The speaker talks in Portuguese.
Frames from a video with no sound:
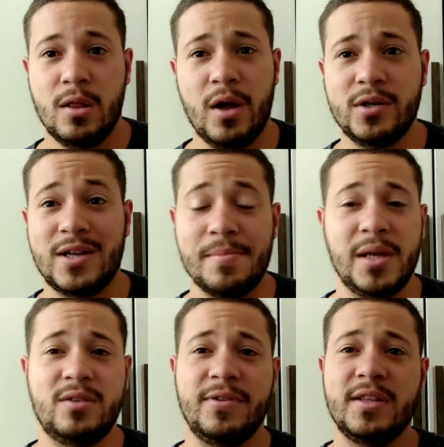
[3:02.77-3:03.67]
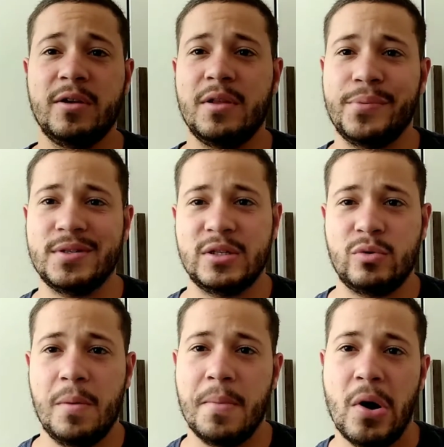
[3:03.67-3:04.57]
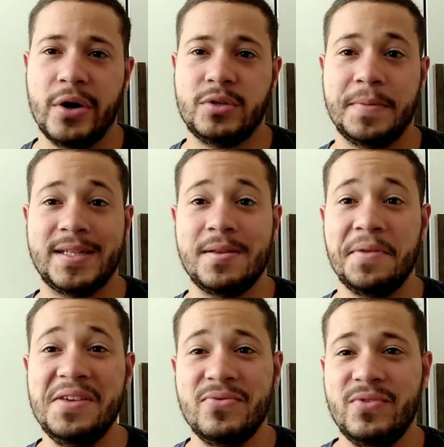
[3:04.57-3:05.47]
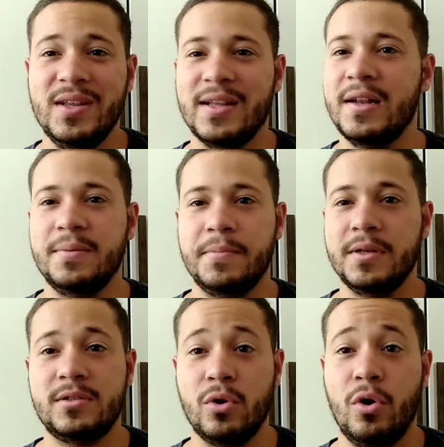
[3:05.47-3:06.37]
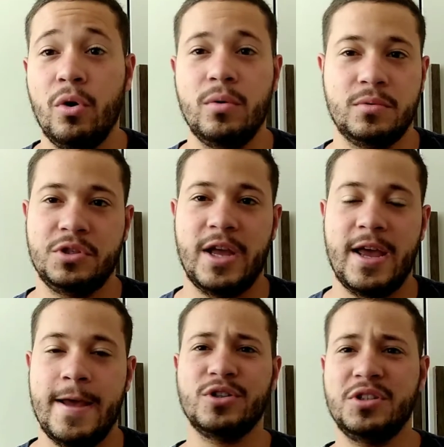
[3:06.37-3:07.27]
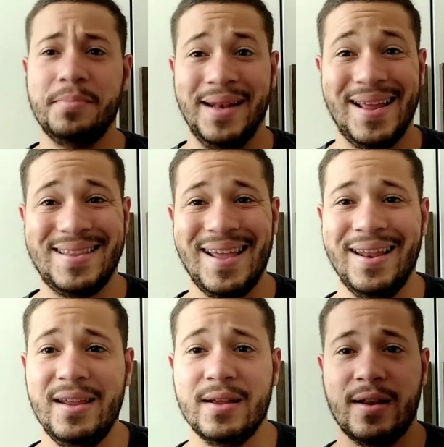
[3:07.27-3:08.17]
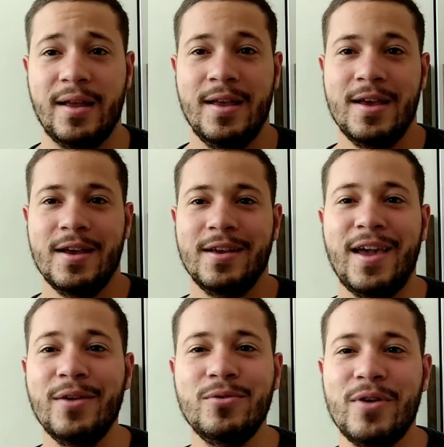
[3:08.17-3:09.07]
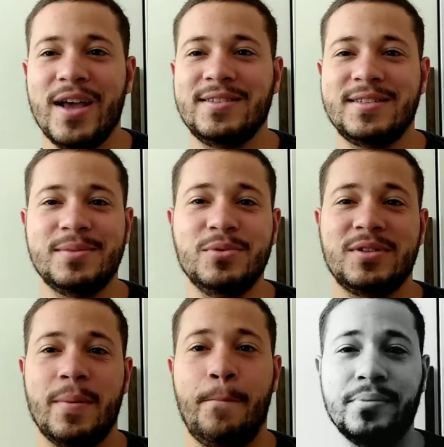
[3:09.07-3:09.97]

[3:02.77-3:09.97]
Logicamente venderam depois da sua morte, mas também em vida ele estourou o recorde de bilheteria, né? Quem não conhece essa música?